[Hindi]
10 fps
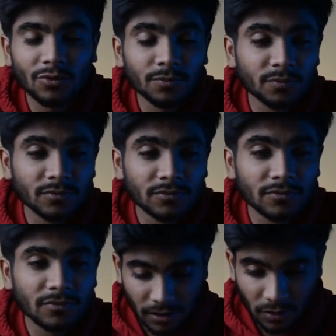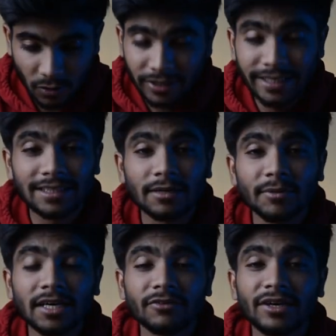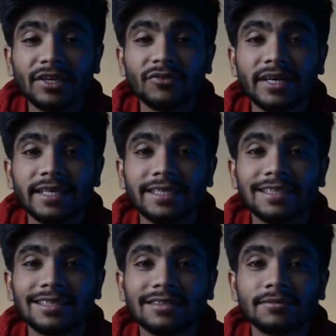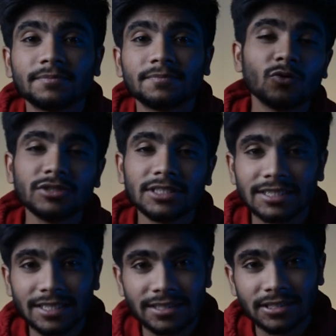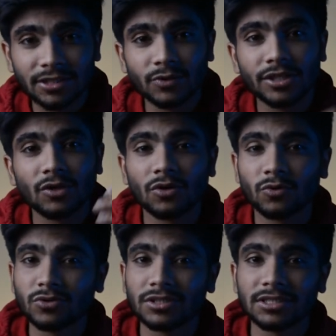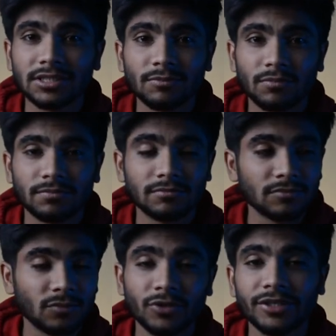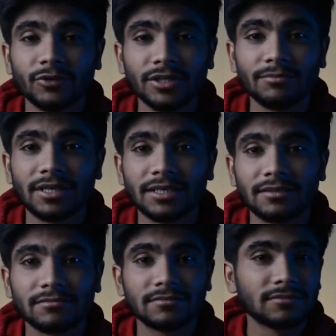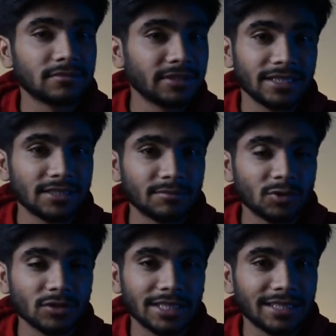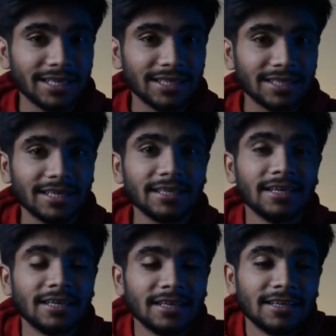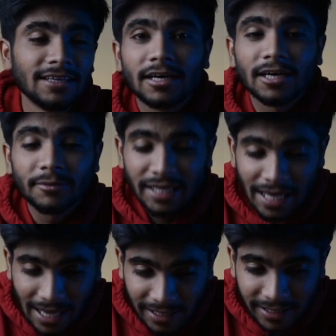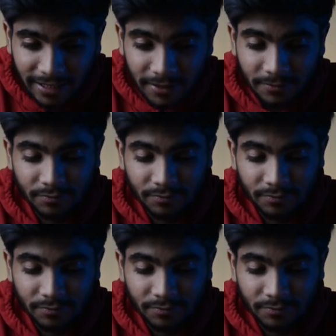हो और ये था मेरा 2020 ईयर कुछ चीज़ें अच्छी हुई और कुछ चीज़ें बुरी हुई बट ये सब तो चलता रहता है अभी आगे